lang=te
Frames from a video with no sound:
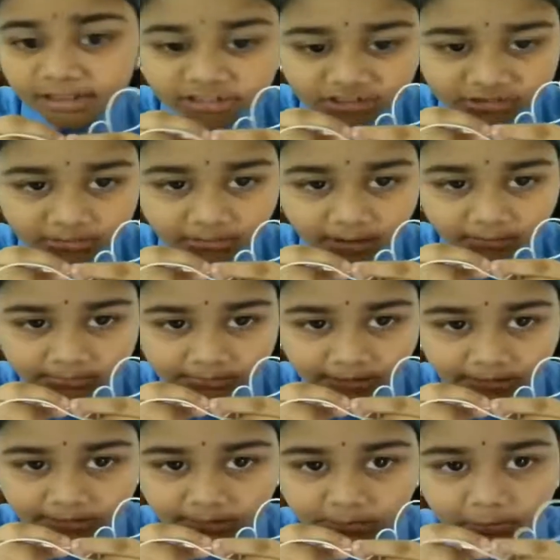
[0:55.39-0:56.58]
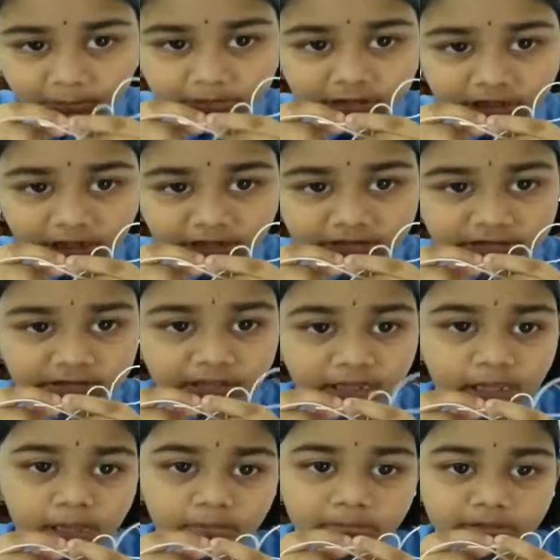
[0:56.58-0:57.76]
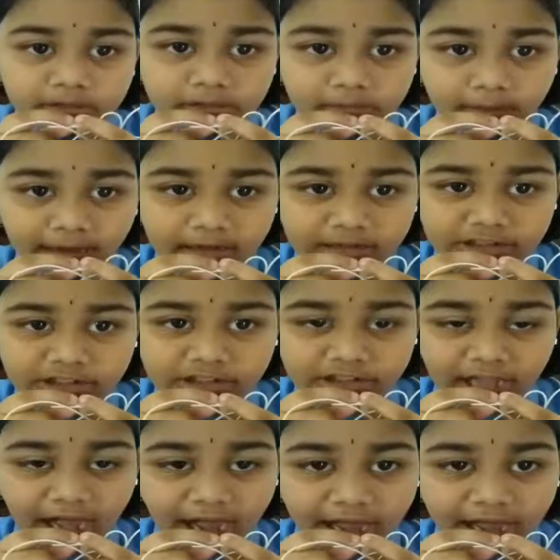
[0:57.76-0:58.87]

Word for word: చంద్రబాబుకే సపోర్ట్ చేయండి మీరు మా ఇచ్చిన